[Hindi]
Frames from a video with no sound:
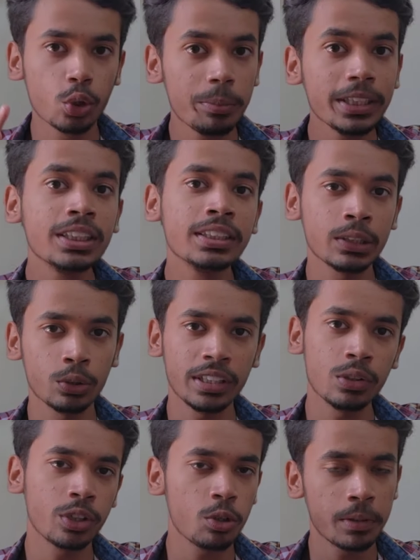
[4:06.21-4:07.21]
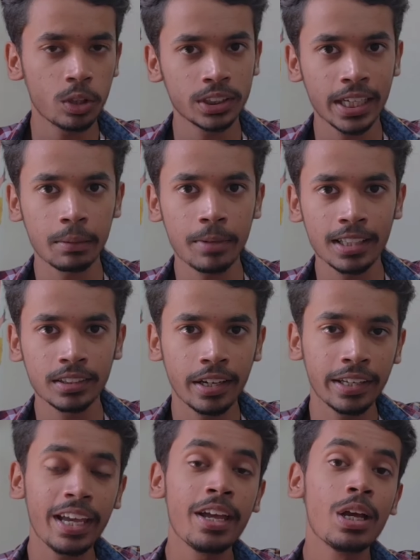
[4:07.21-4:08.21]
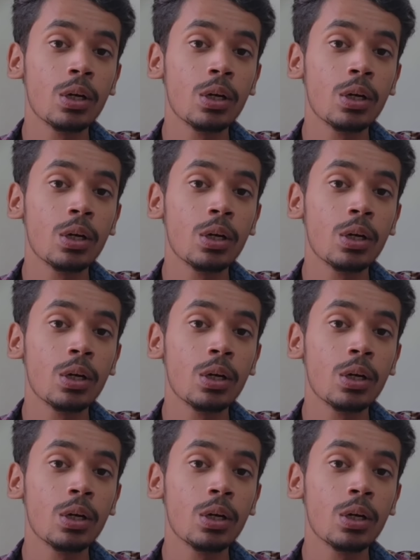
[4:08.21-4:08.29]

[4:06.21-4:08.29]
जो भी चीज़ें होती हैं उनके ऊपर और जाके बात करेंगे